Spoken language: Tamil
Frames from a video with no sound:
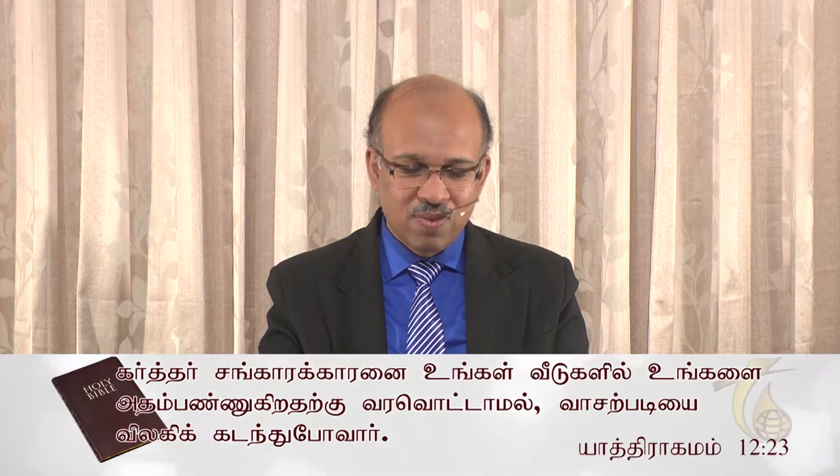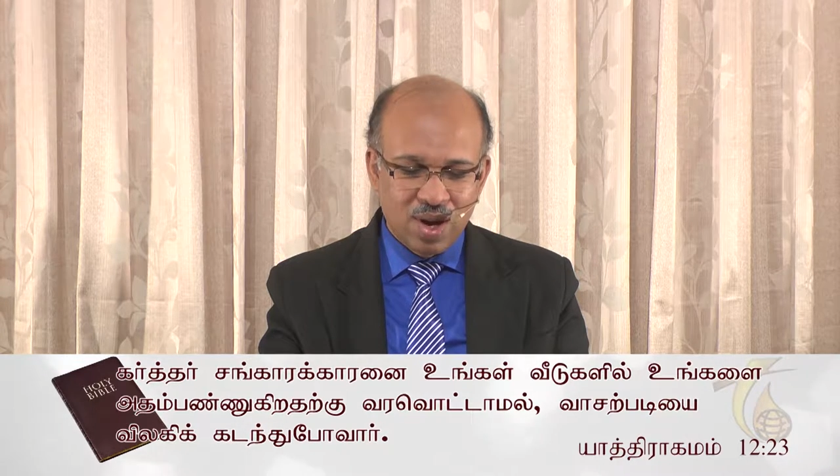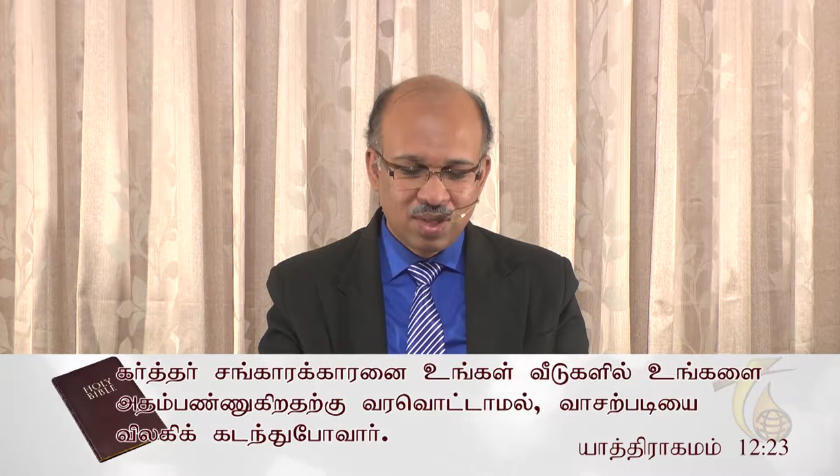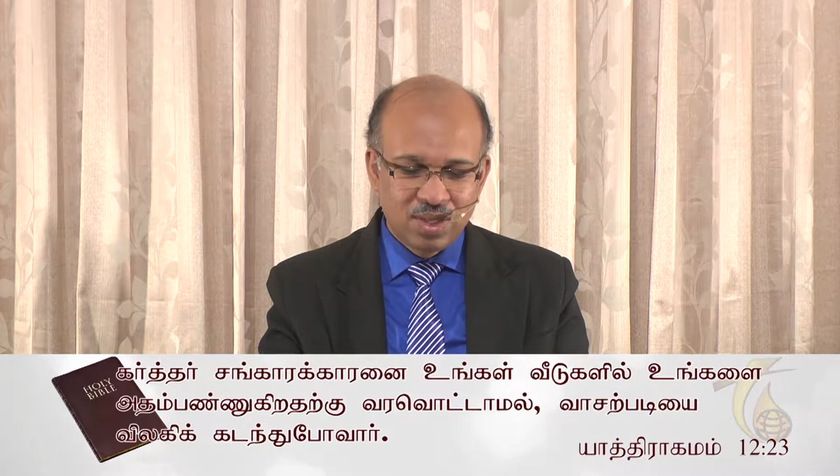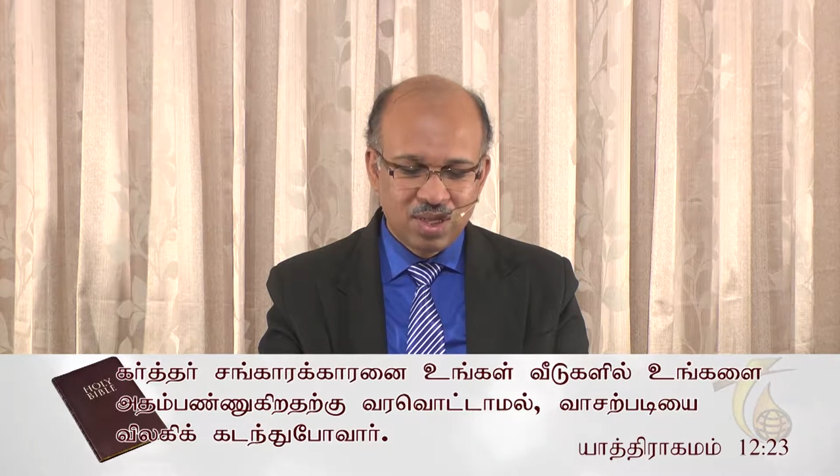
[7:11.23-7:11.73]

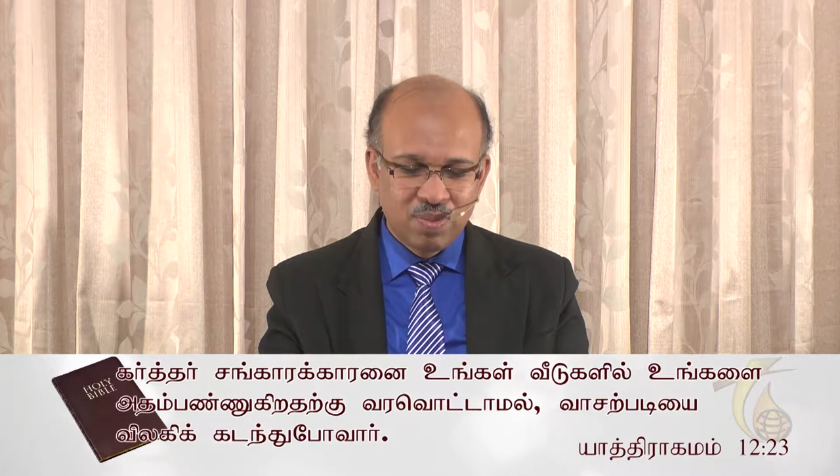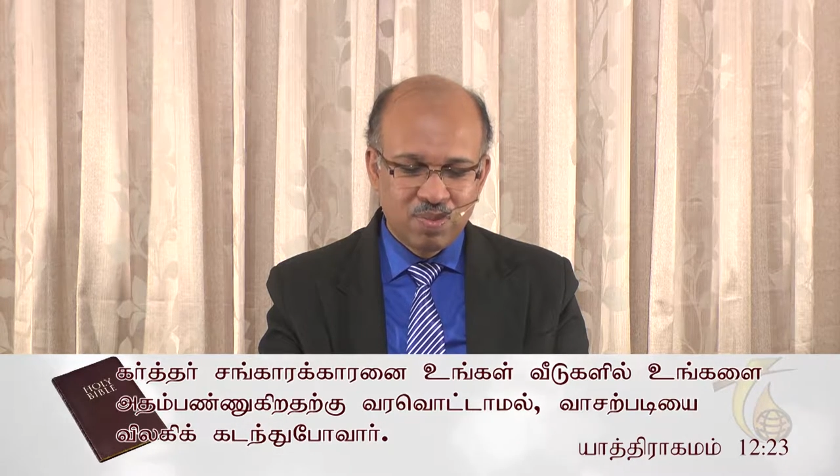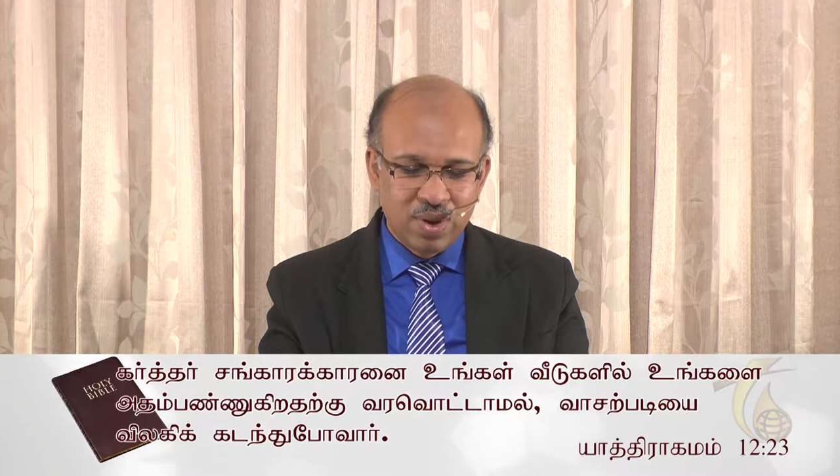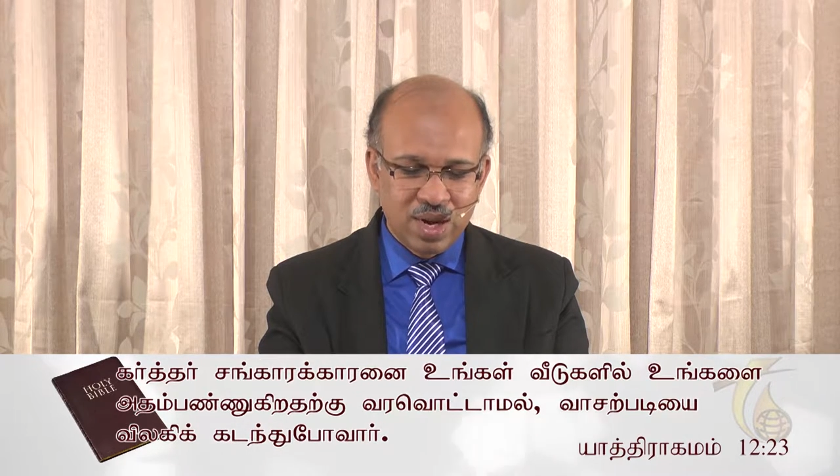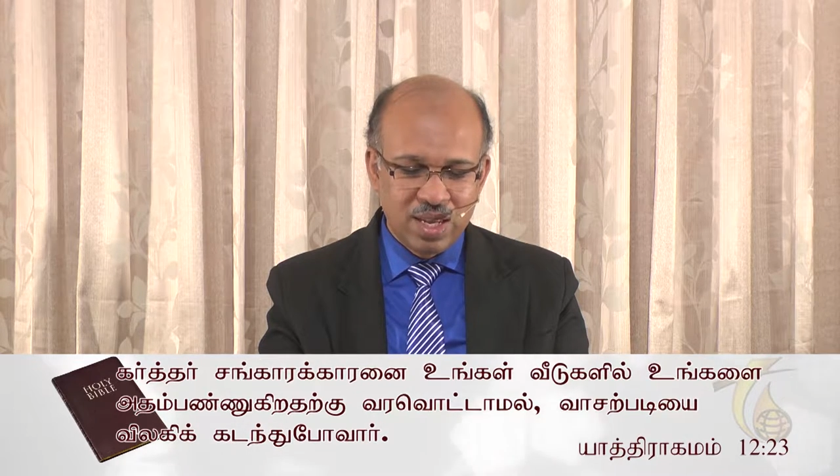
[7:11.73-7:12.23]

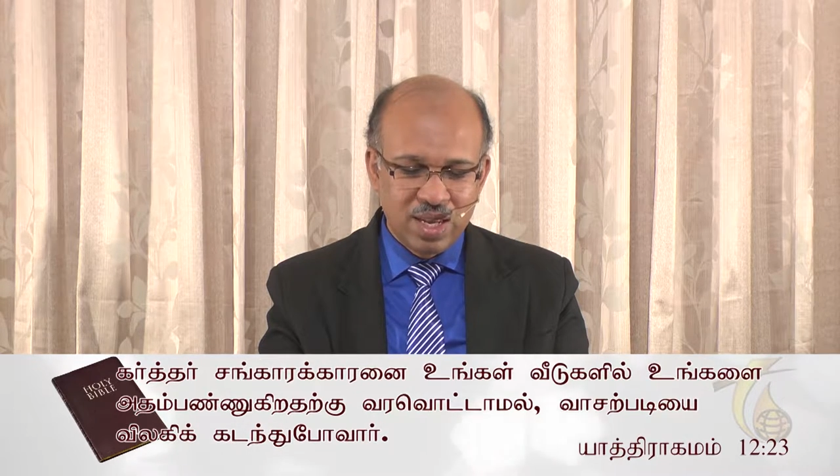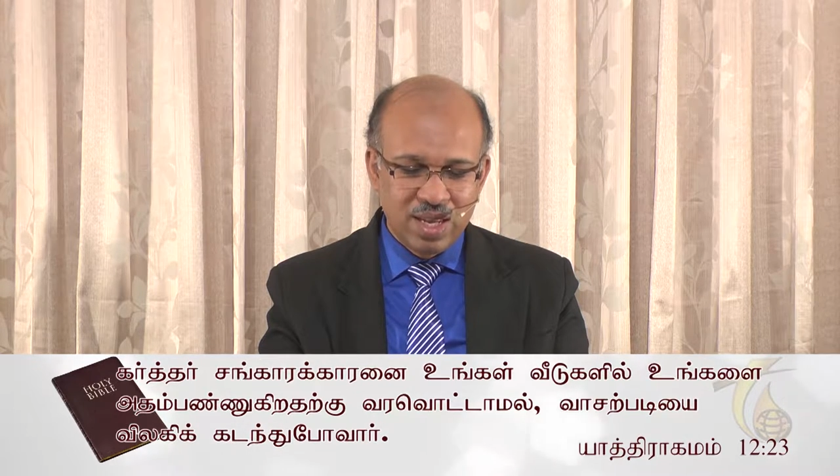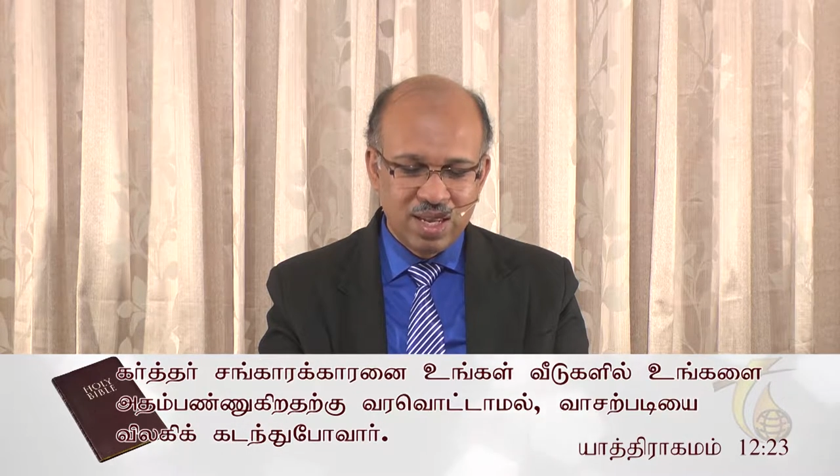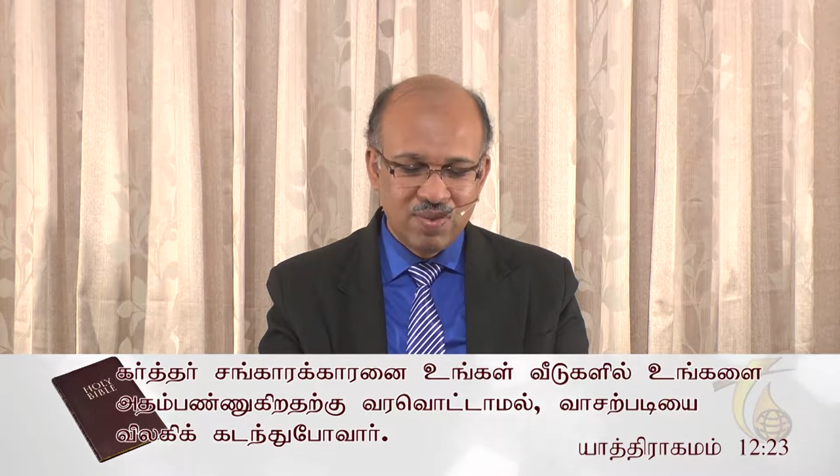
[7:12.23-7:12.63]
வாசற்படியை